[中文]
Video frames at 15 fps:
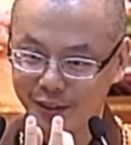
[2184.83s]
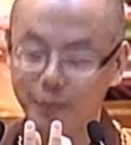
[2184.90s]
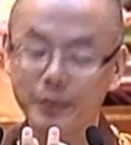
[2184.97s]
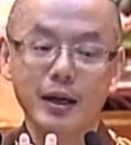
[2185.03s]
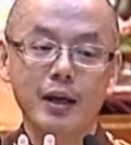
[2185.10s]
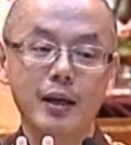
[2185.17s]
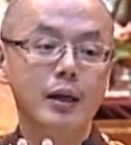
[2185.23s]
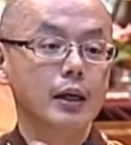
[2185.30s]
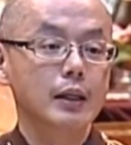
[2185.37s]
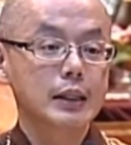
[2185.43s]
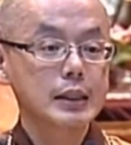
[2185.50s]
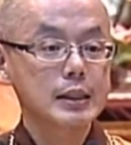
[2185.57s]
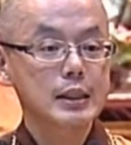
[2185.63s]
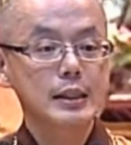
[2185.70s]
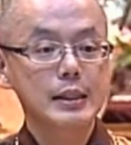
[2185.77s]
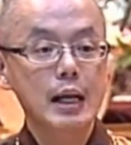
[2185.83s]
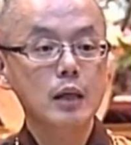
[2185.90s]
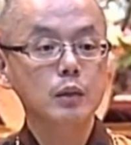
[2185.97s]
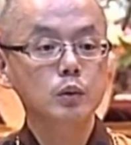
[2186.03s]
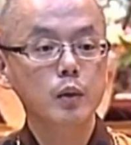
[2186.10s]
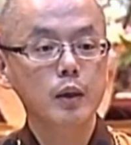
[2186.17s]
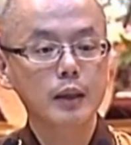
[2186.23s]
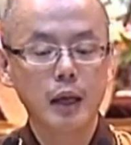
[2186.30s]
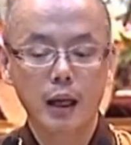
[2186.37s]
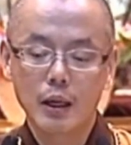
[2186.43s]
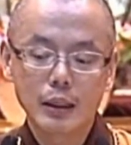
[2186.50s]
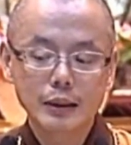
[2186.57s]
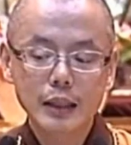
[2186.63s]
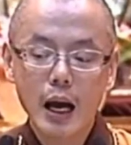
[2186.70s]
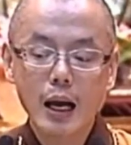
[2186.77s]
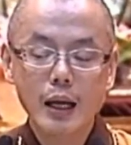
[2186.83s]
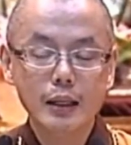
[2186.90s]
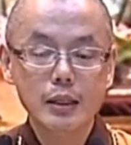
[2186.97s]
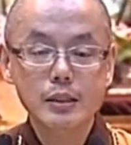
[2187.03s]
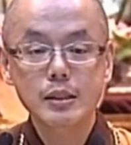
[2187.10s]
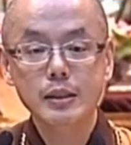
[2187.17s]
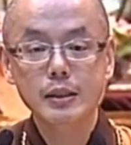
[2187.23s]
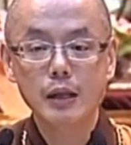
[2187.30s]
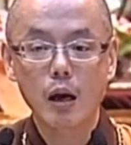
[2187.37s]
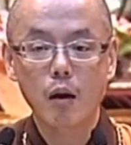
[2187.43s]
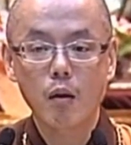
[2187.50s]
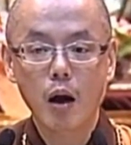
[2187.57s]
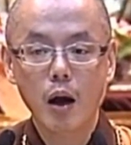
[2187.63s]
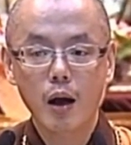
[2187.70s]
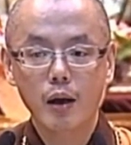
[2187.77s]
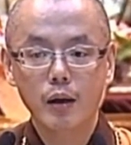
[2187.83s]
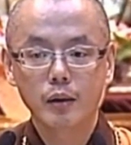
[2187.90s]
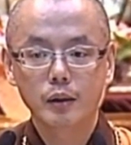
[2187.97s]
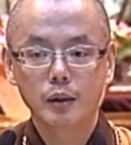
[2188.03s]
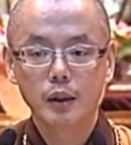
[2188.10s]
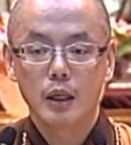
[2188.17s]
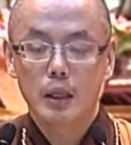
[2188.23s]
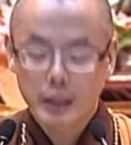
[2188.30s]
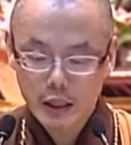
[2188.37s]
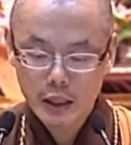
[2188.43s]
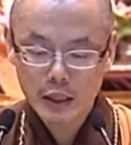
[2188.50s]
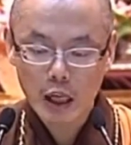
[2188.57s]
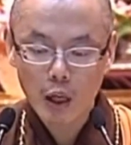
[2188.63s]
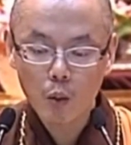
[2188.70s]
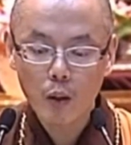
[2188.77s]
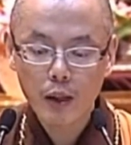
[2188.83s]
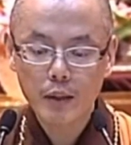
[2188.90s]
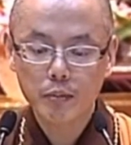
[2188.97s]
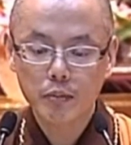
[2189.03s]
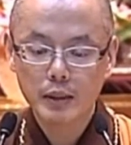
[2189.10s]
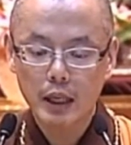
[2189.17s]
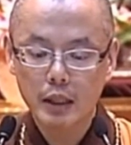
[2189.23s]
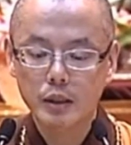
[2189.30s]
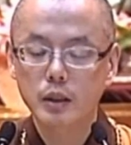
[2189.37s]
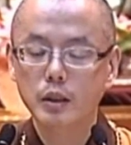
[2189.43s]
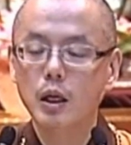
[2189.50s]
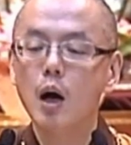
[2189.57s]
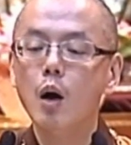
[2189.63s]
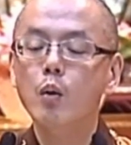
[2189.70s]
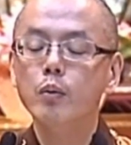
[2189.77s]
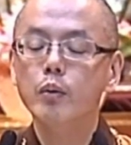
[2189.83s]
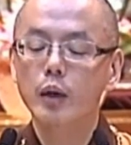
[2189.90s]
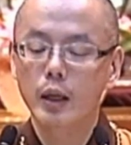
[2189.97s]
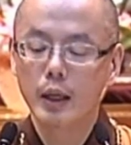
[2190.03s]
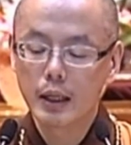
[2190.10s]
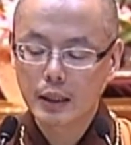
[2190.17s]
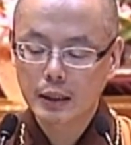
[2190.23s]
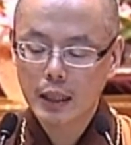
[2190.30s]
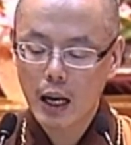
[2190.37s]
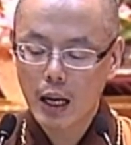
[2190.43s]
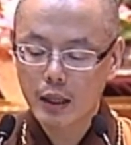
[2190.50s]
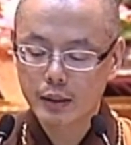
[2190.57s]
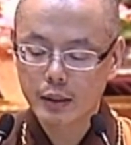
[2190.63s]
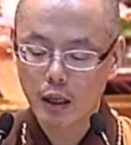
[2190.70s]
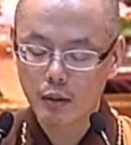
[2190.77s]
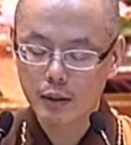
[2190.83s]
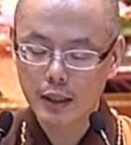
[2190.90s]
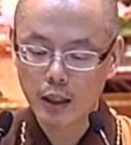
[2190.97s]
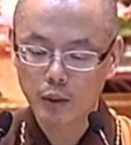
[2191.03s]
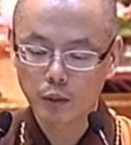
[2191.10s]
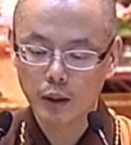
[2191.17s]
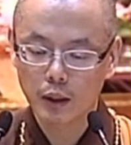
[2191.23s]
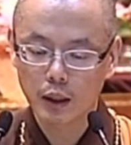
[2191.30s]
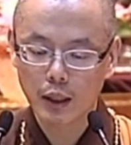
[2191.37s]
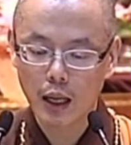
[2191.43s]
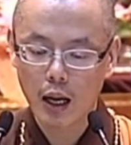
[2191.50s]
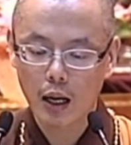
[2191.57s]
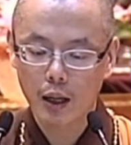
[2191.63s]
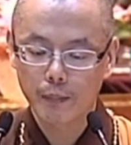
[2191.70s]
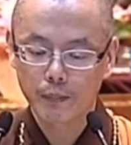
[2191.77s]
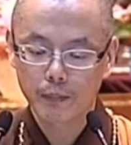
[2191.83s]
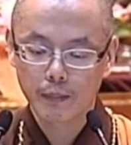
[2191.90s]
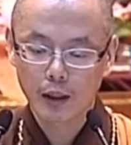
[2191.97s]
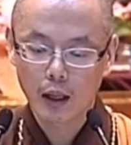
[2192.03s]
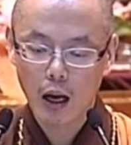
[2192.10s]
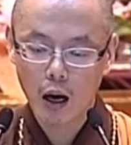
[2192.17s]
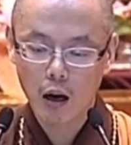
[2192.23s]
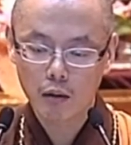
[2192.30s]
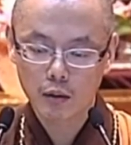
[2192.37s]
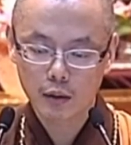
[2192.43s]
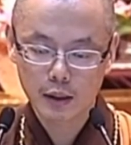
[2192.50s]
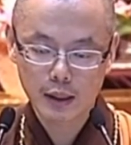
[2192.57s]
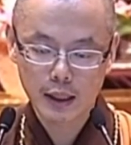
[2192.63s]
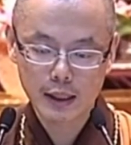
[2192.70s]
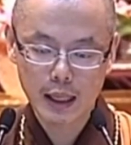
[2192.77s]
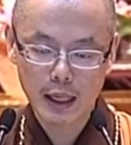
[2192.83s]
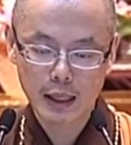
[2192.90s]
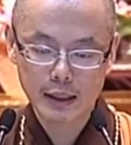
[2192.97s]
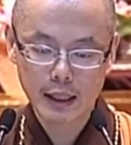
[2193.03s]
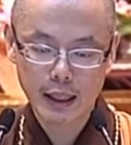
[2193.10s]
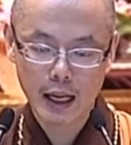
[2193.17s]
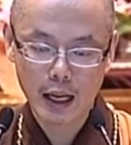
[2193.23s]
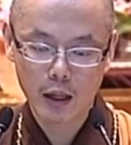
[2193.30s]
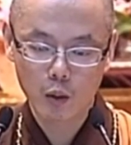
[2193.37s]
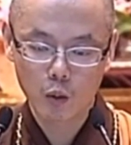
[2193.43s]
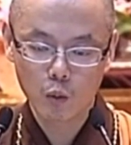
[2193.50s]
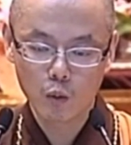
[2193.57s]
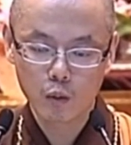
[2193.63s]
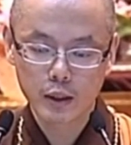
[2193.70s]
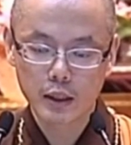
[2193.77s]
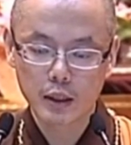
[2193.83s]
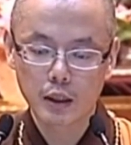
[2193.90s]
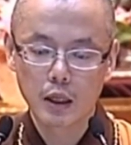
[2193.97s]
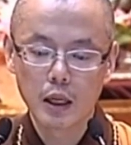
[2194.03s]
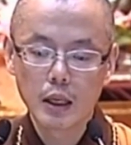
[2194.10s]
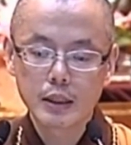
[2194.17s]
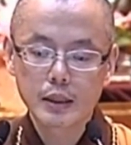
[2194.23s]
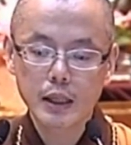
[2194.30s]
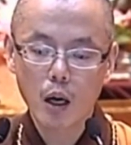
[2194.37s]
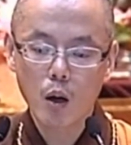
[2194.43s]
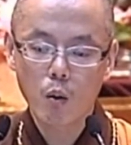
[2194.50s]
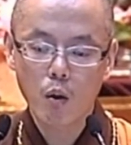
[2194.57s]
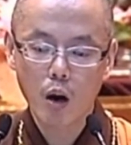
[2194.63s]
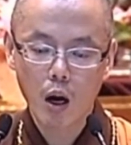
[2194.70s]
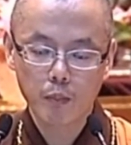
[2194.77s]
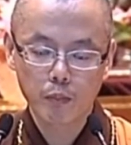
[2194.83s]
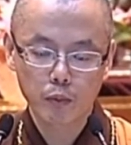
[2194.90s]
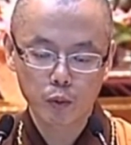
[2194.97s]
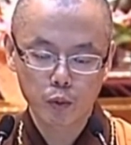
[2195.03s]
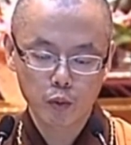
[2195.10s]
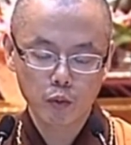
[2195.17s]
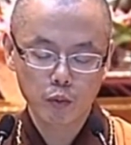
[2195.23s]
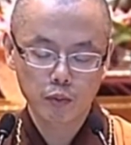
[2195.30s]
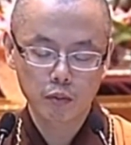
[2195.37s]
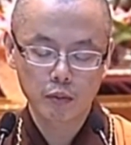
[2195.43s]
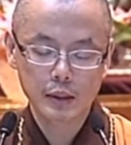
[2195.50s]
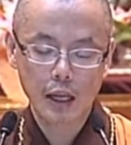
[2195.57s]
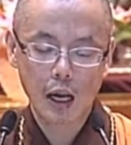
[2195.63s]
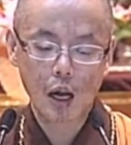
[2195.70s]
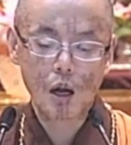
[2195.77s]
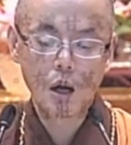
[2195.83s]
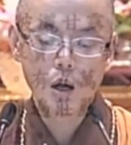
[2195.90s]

对不对？那是相对的大跟小啊。 事实上，观音菩萨是超越大小相对的大。好，接下来再看悟四教化补处菩萨，